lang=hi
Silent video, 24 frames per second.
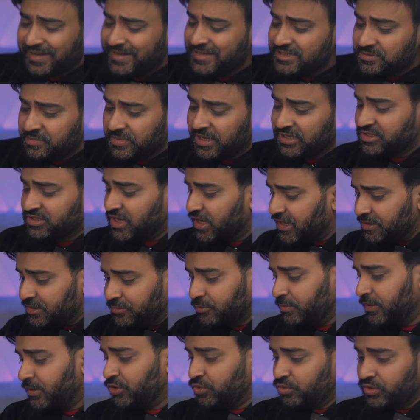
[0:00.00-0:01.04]
रेंज में अच्छा
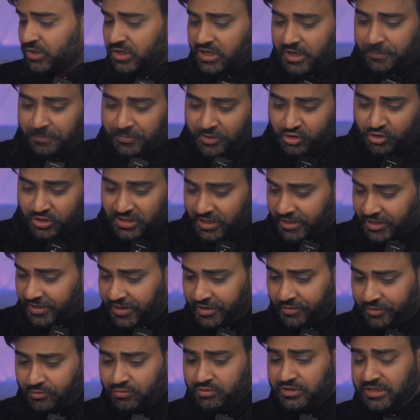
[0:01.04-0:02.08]
कीबोर्ड मैं ढूंढ के लिए आपके लिए लाया
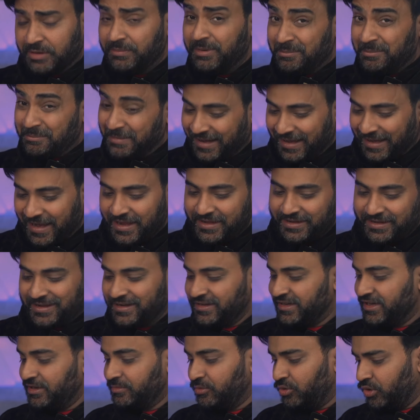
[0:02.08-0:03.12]
हूँ ये भी मैकेनिकल
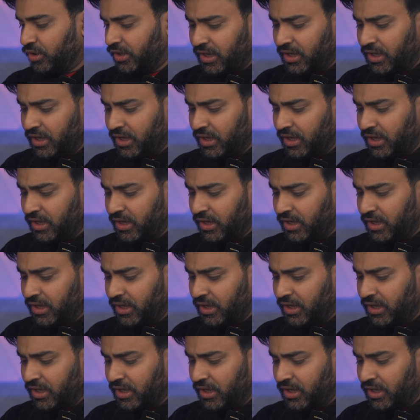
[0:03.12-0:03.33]
कीबोर्ड